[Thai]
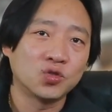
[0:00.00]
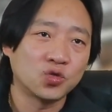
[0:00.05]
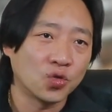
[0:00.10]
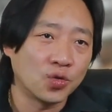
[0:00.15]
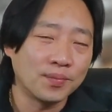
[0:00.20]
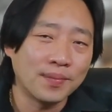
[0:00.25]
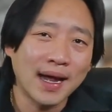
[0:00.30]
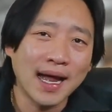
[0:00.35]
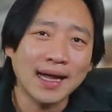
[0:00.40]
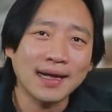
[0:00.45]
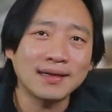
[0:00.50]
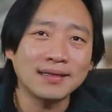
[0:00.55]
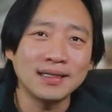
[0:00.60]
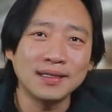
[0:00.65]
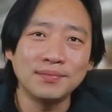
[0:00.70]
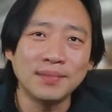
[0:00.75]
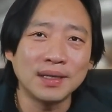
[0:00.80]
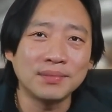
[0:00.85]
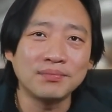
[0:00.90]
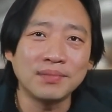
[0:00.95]
ส่วนมากก็
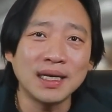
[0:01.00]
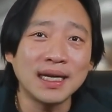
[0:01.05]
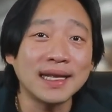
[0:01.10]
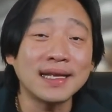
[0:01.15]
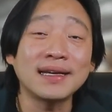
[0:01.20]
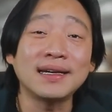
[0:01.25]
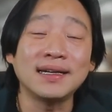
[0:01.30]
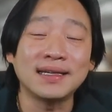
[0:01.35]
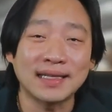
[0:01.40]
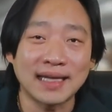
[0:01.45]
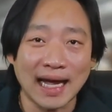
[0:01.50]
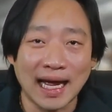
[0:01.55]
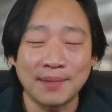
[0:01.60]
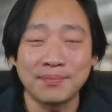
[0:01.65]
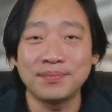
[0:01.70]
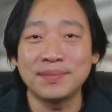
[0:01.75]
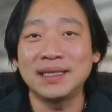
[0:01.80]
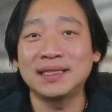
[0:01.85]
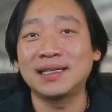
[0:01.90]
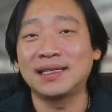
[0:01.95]
คือมันไม่ได้เกิดกา
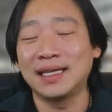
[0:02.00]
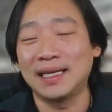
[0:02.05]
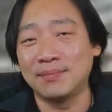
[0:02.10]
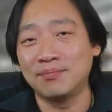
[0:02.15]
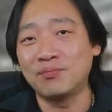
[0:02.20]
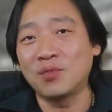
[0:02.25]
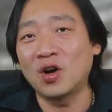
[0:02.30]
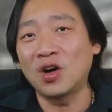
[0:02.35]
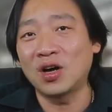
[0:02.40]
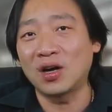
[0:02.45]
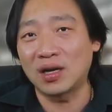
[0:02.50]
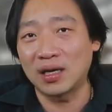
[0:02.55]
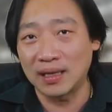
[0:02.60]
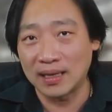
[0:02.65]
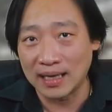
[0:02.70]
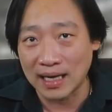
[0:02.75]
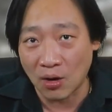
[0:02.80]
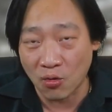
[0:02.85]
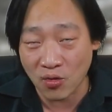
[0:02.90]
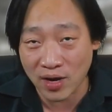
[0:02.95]
รมีสนิม เพราะ
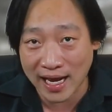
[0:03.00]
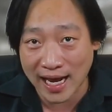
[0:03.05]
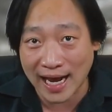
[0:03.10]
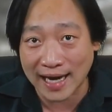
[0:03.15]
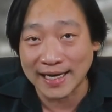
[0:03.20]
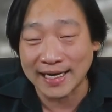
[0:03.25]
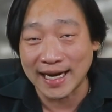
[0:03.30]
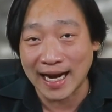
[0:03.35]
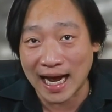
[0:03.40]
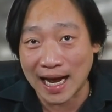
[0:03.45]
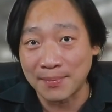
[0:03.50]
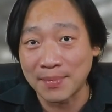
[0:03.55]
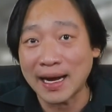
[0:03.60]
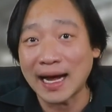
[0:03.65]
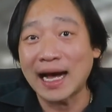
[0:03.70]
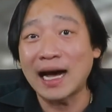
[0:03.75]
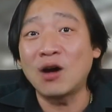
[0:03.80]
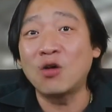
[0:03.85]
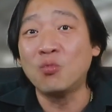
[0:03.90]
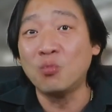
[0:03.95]
เรากัน
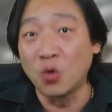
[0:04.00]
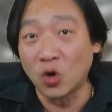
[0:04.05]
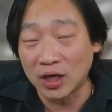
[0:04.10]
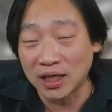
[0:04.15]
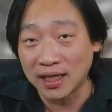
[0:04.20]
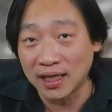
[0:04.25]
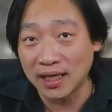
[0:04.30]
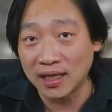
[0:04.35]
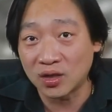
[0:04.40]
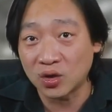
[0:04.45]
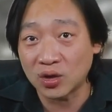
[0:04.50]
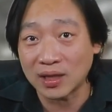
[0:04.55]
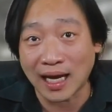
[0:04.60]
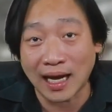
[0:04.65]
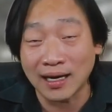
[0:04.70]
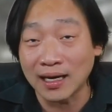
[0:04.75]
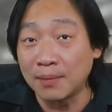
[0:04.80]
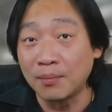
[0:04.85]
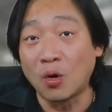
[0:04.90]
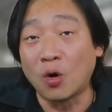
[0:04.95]
น้ำเข้าหมดเลย
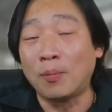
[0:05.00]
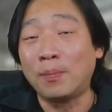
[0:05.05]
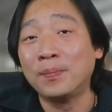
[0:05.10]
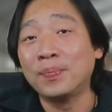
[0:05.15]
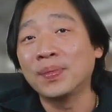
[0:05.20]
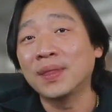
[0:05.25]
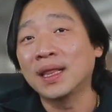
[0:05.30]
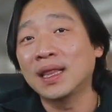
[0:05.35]
ทั้งระบบ